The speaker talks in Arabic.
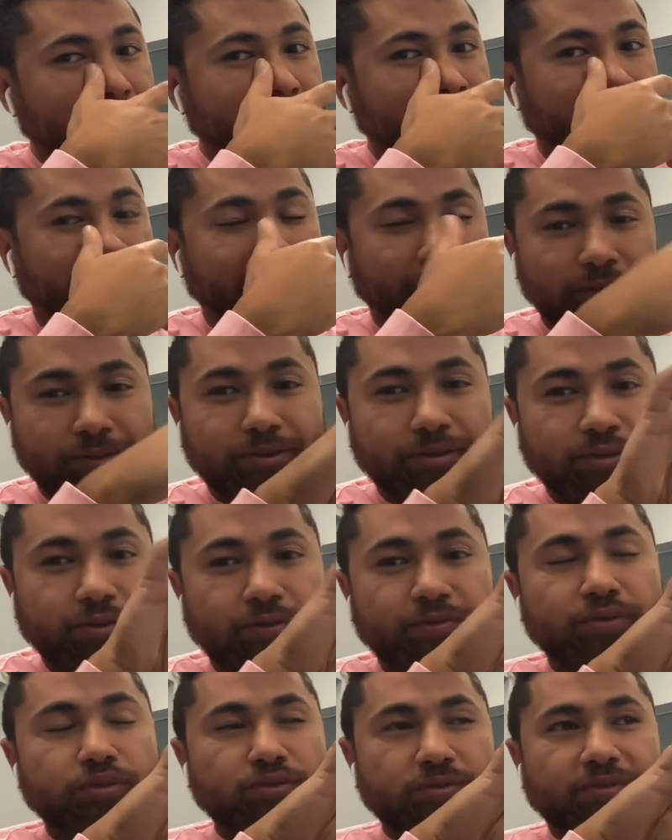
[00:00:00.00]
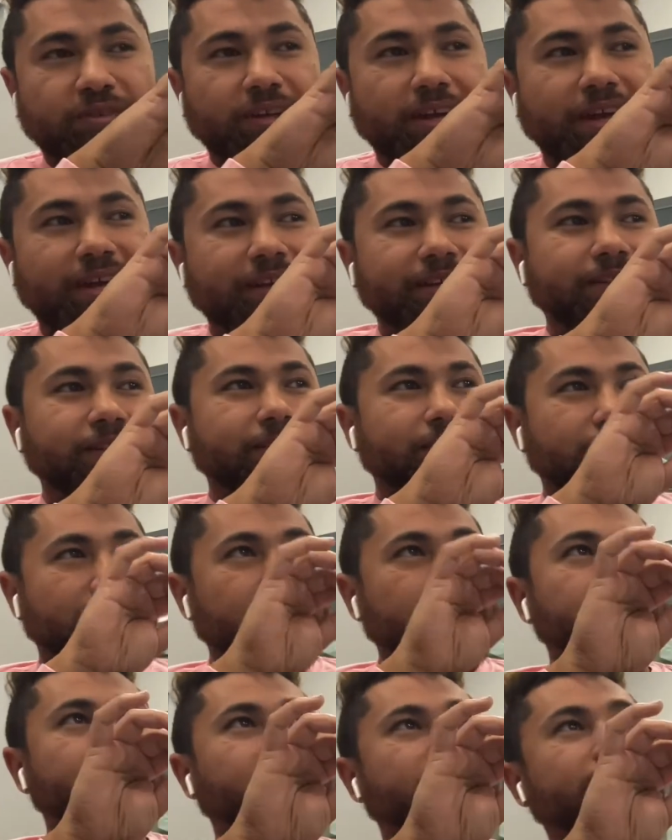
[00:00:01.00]
انا هحط لكم فيديو في الاخر
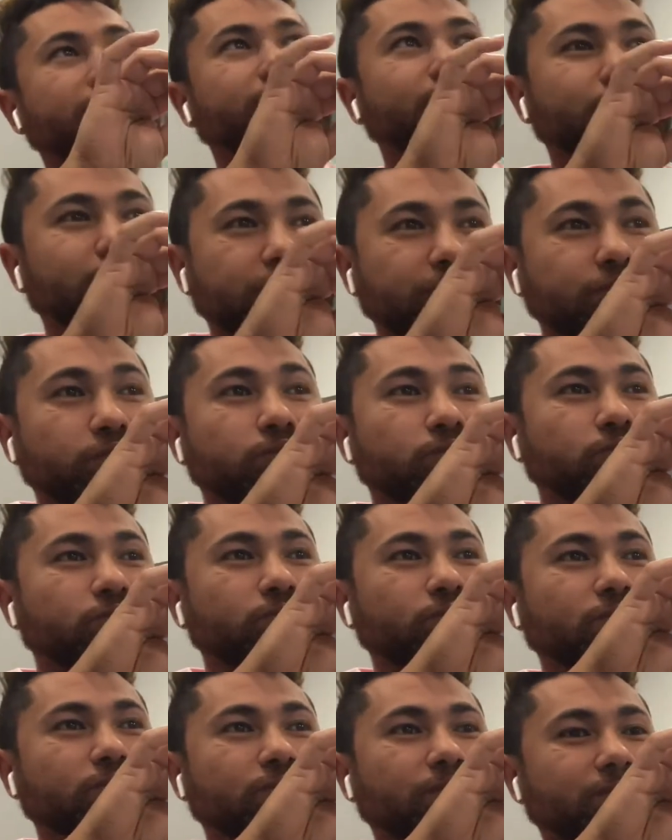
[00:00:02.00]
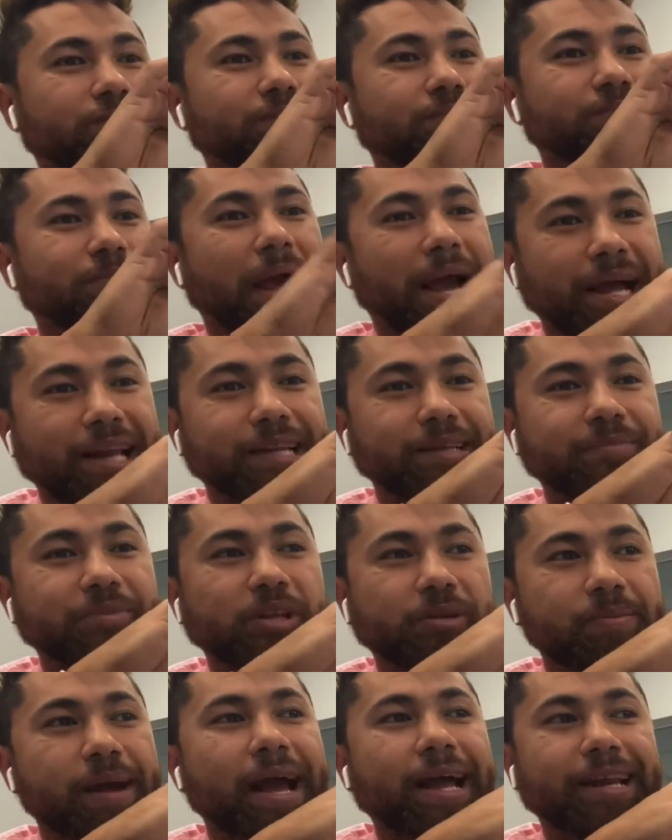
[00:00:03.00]
لقطه كده اوريكم محل من
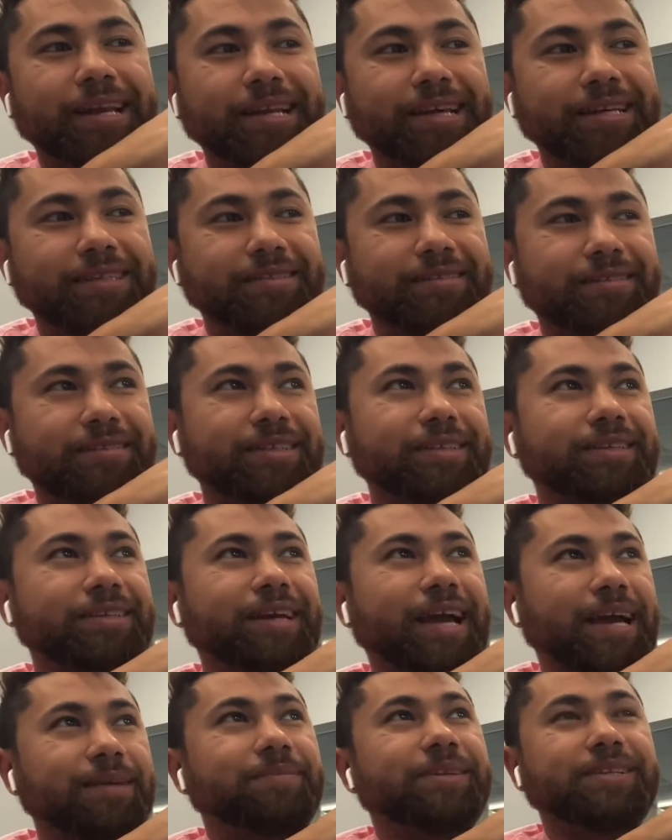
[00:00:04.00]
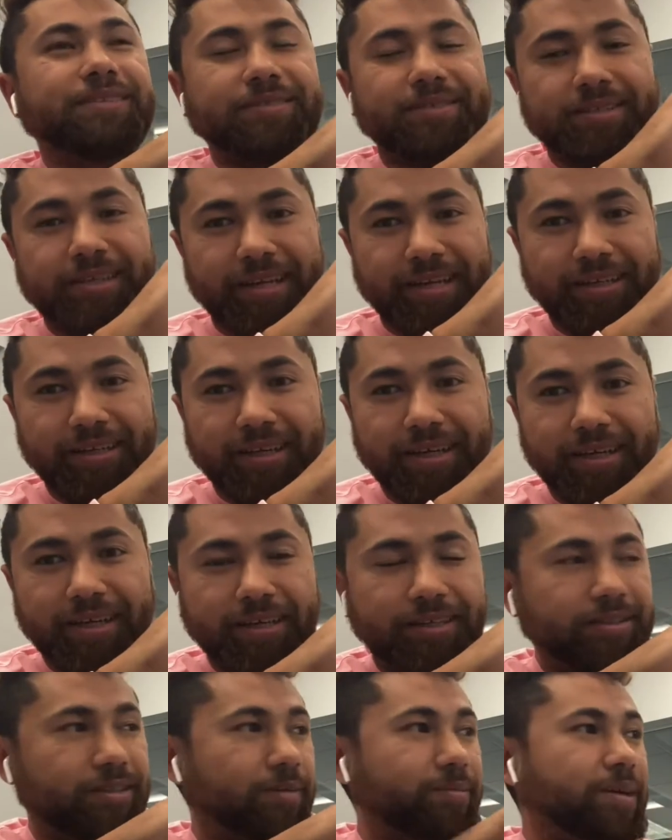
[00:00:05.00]
المحلات عامل ازاي
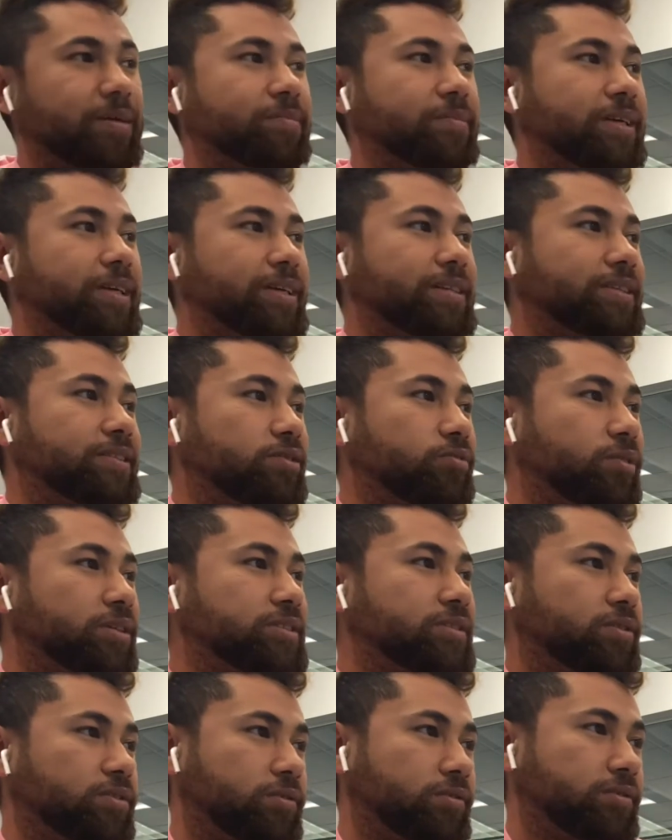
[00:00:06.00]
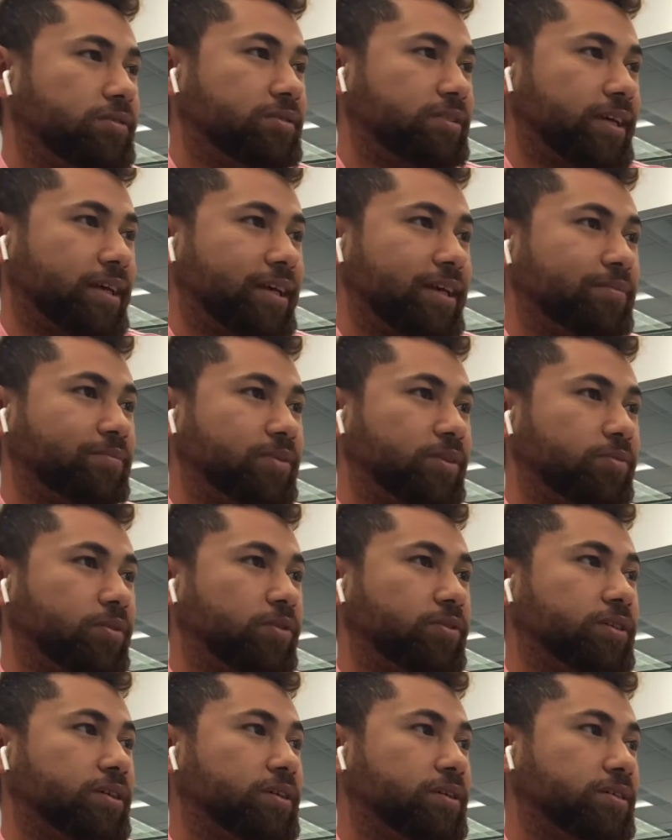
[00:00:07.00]
تمام احنا دلوقتي اهو لسه جايب من
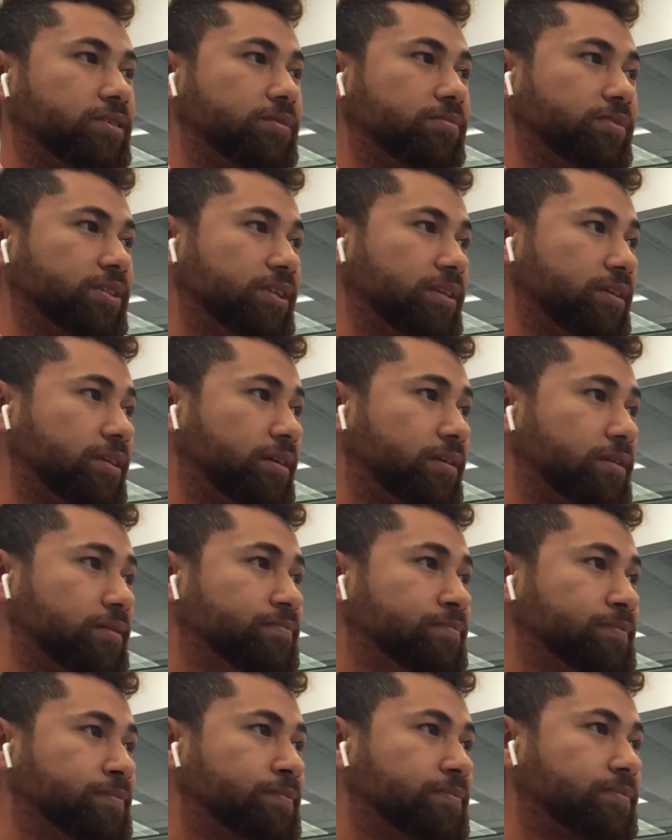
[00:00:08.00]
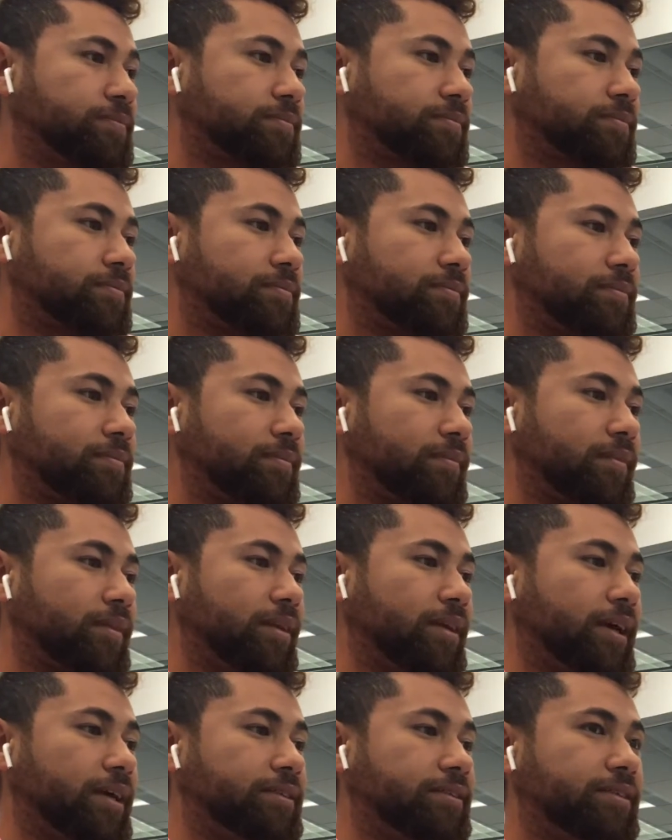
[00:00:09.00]
الموقع الرسمي هنا
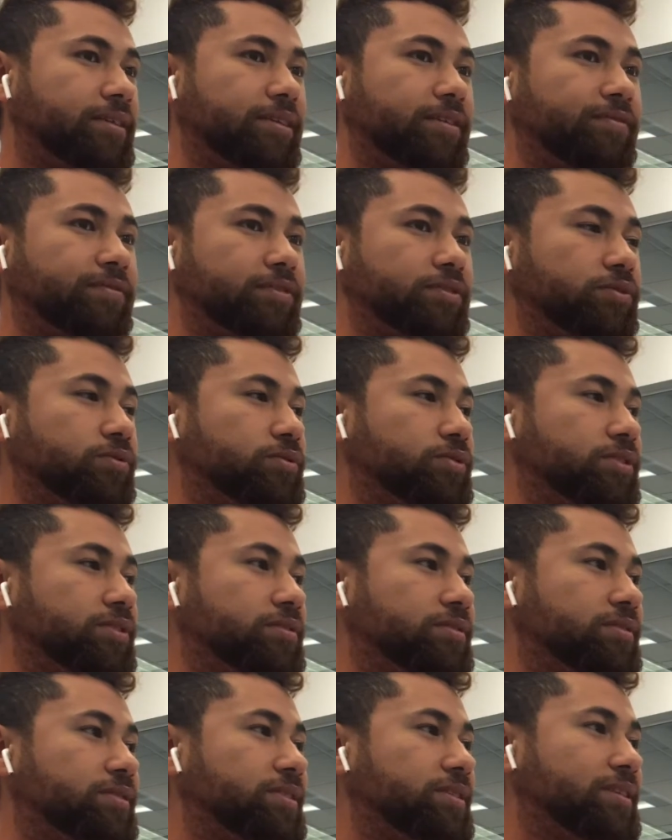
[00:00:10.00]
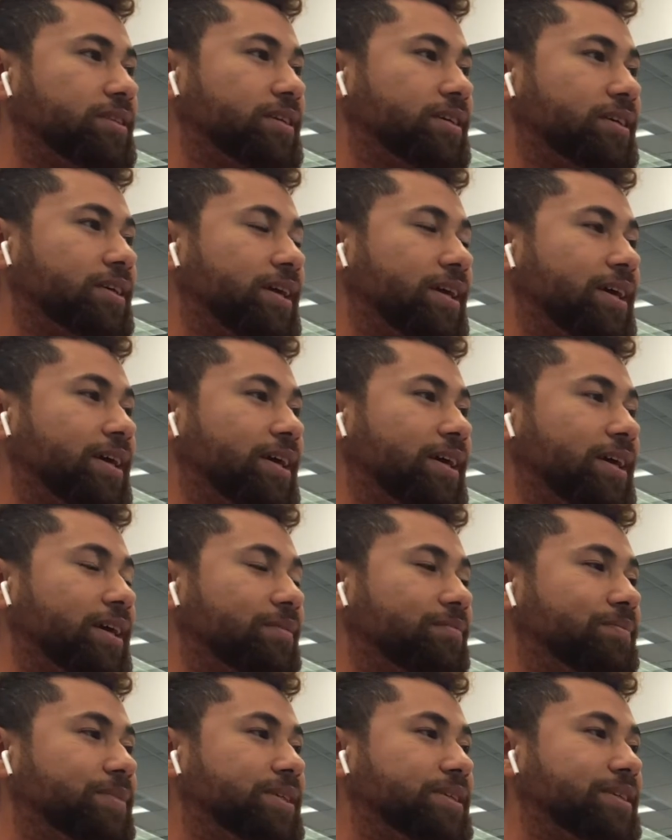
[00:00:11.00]
عندنا في نيو جيرسي
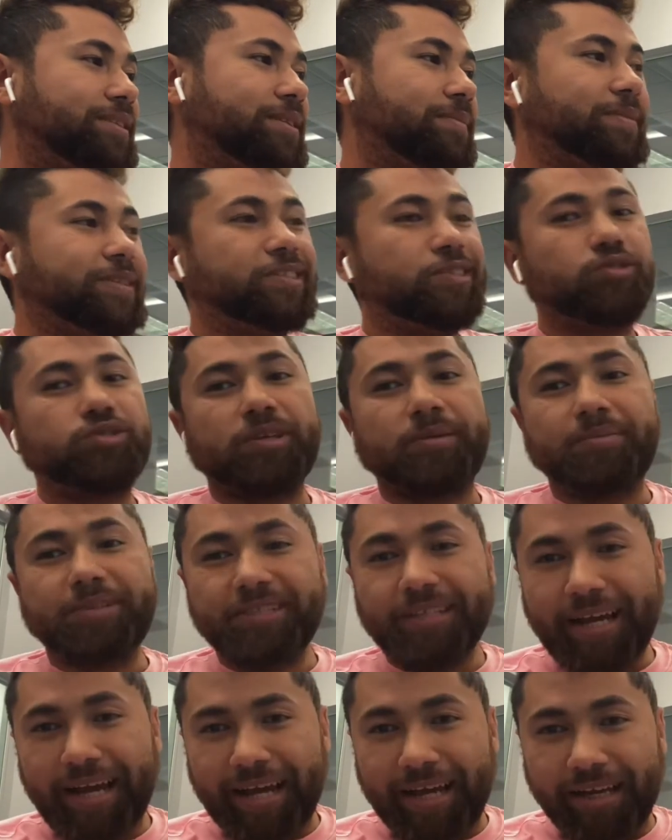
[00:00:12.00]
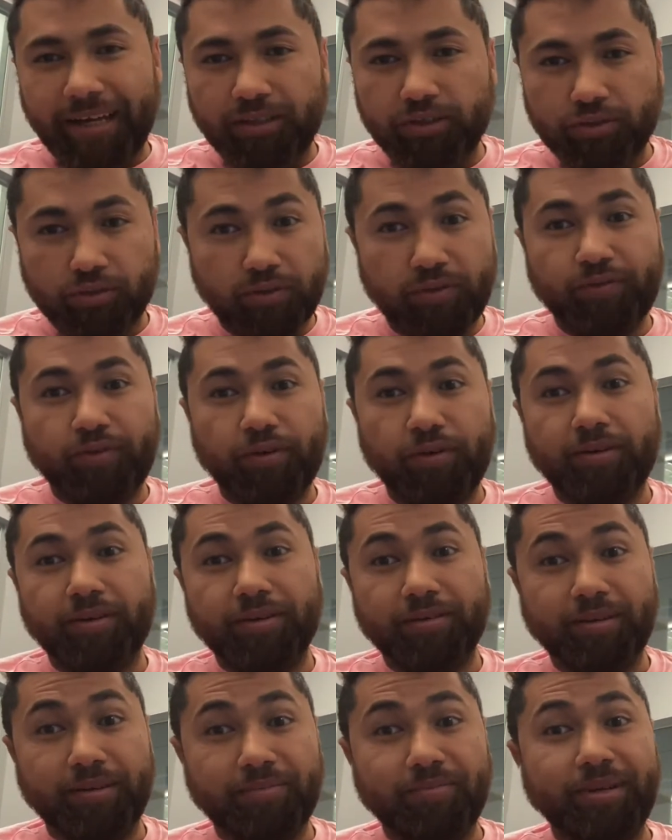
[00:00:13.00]
178 حاله سو so فار
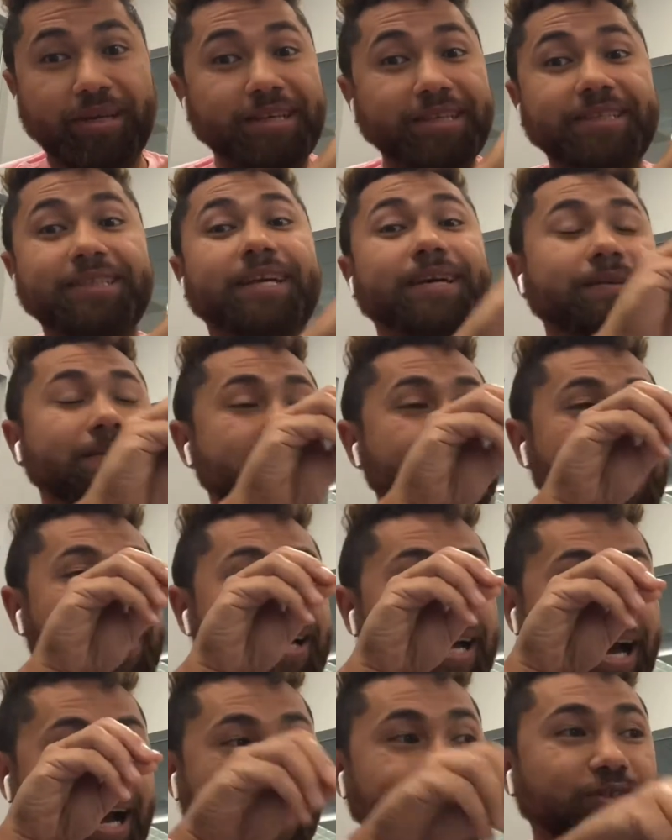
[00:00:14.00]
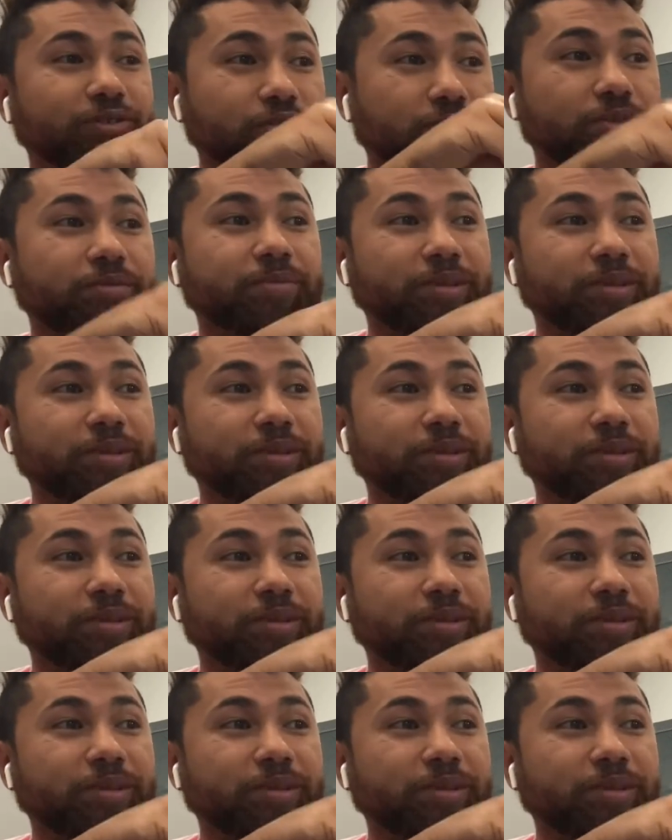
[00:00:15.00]
اللي هي عندهم